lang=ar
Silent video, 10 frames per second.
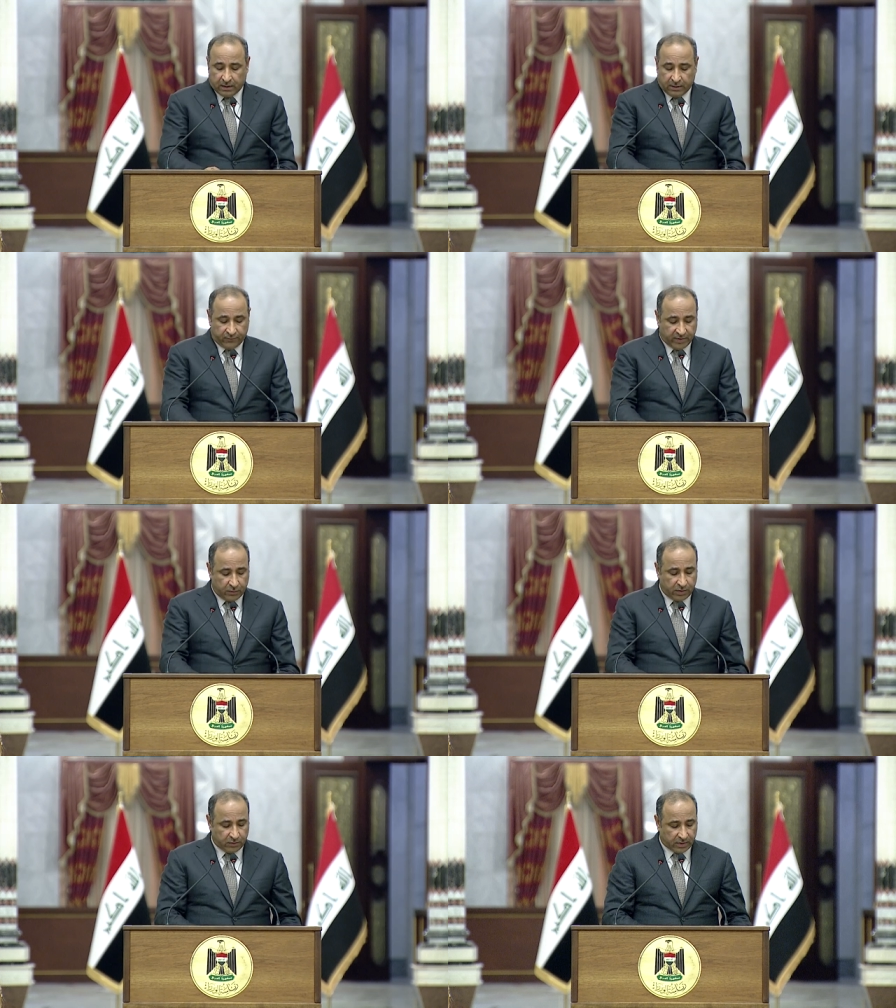
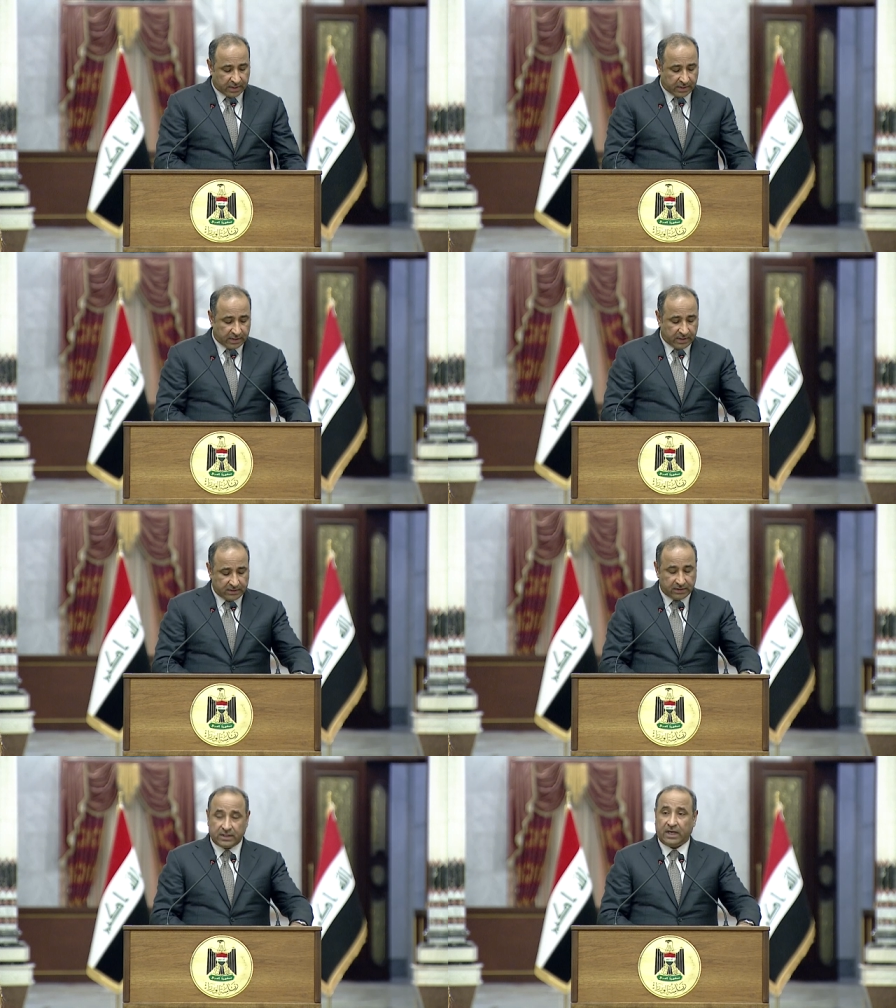فأول
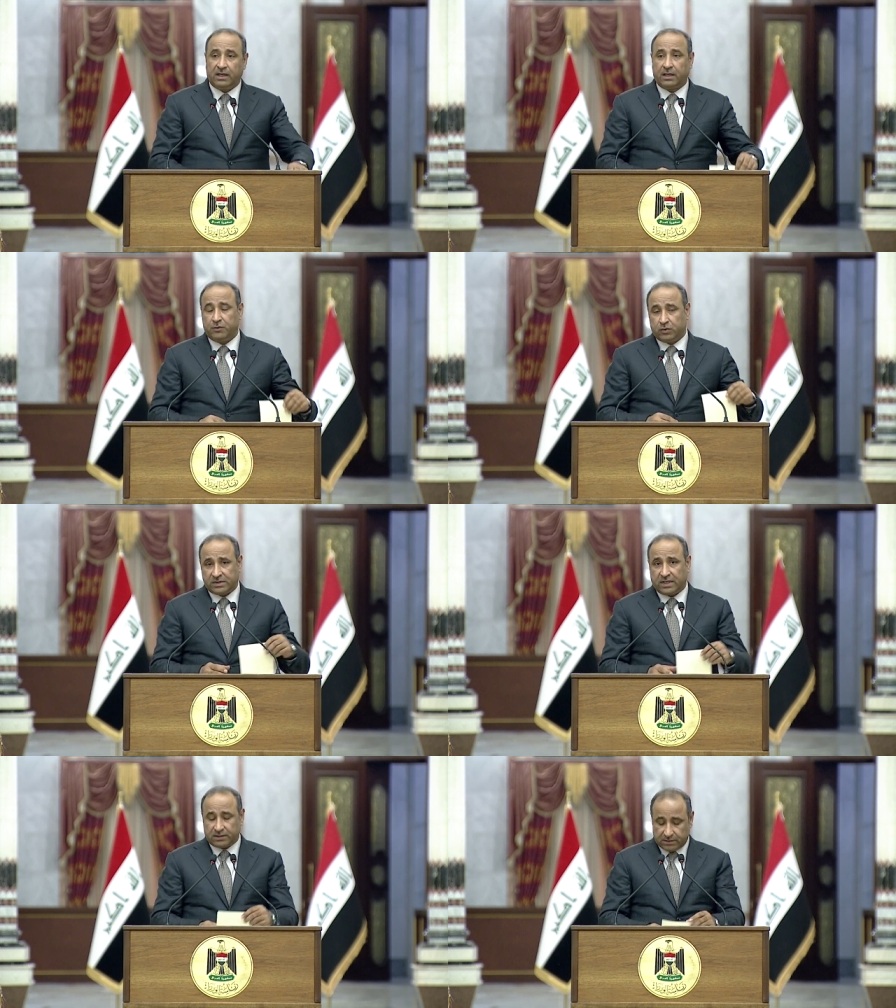القرارات يتعلق
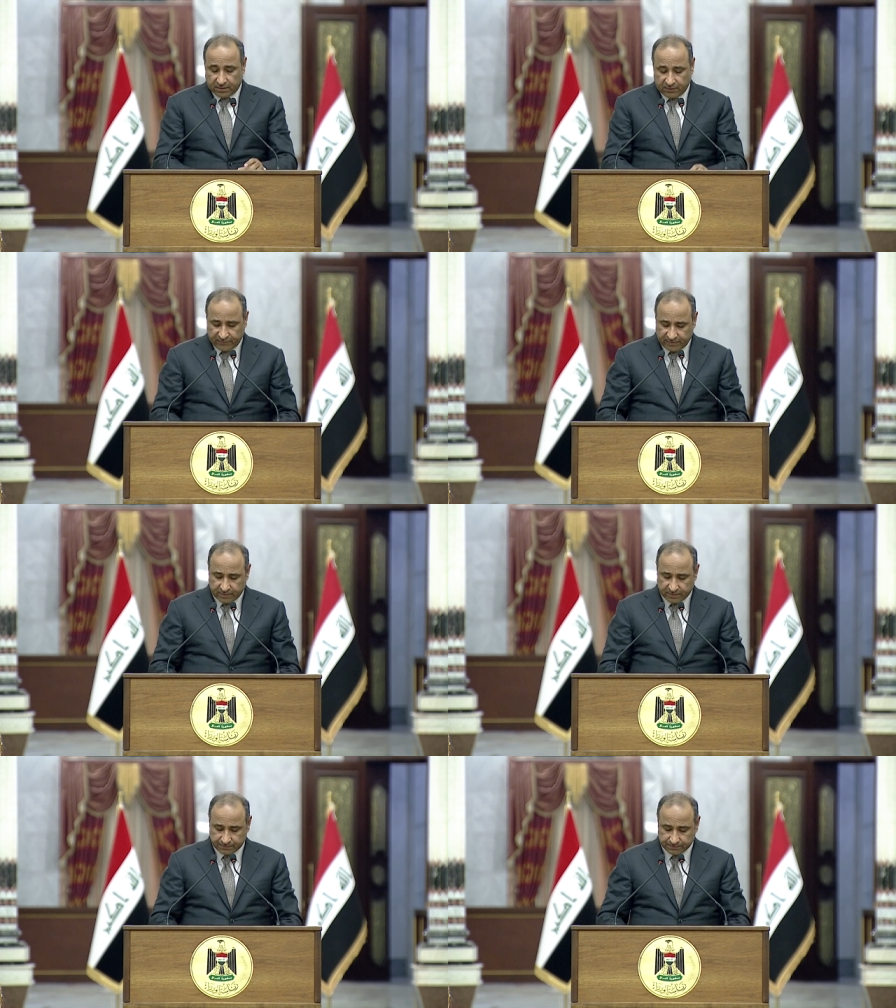بوزارة النفط
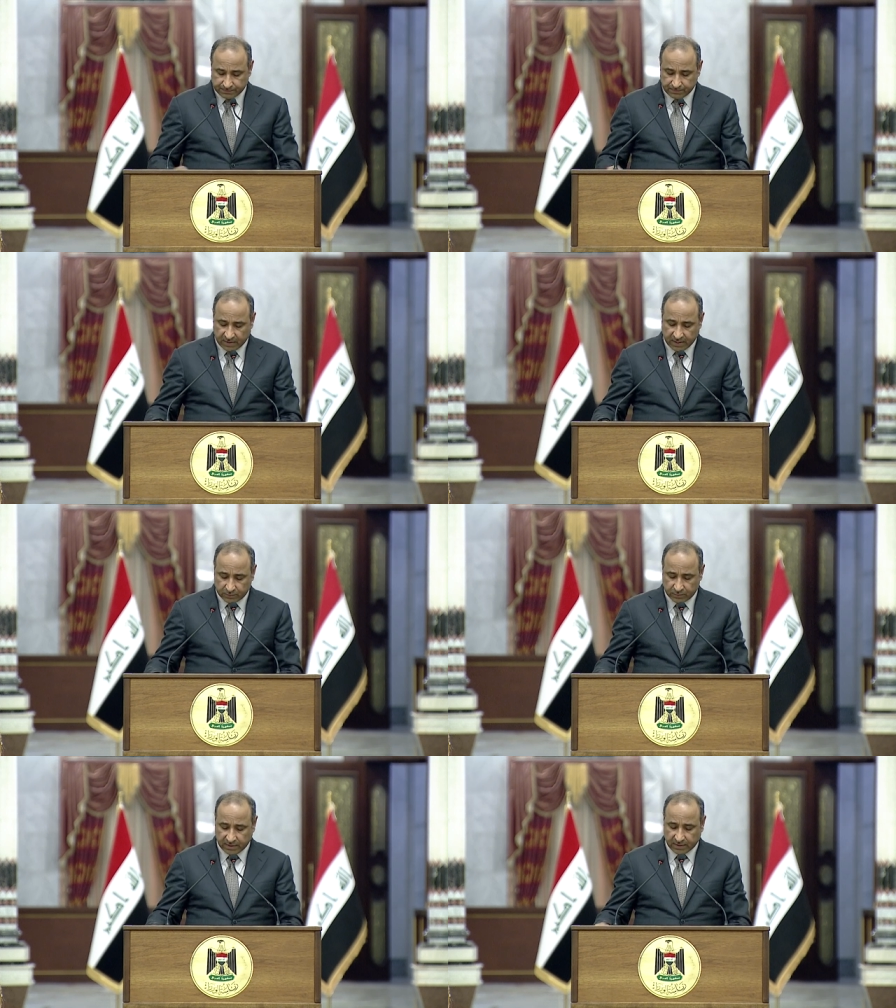كان
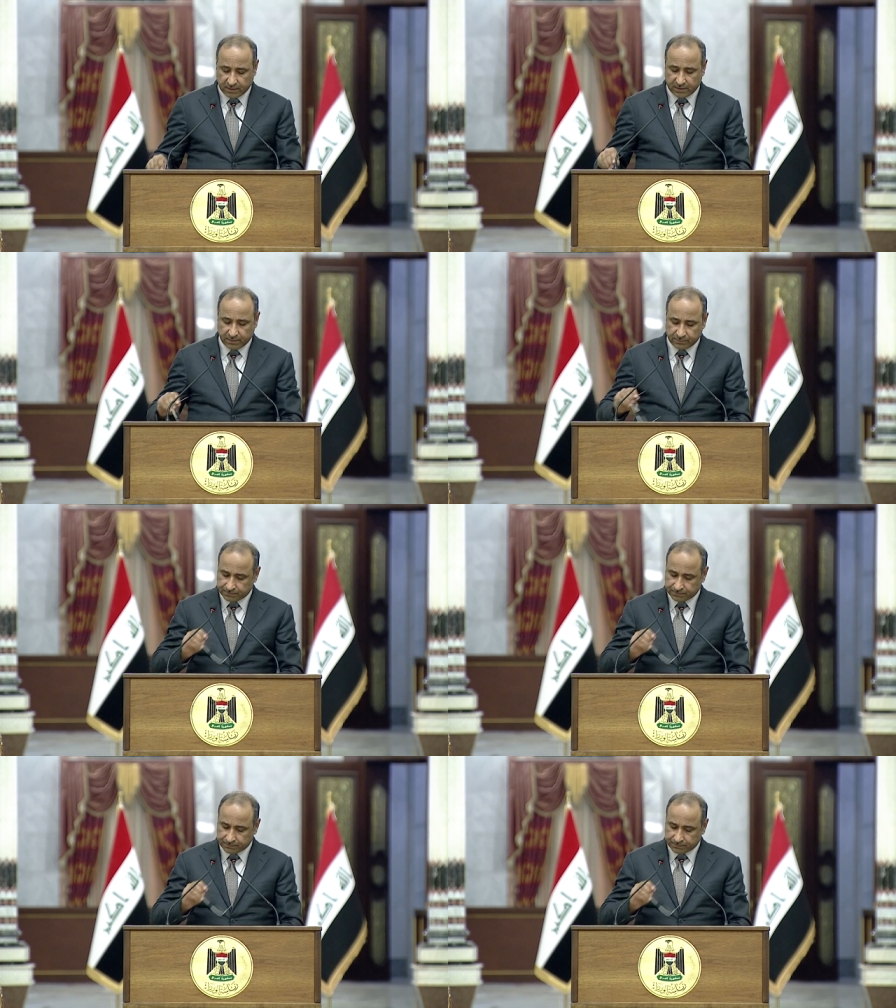هناك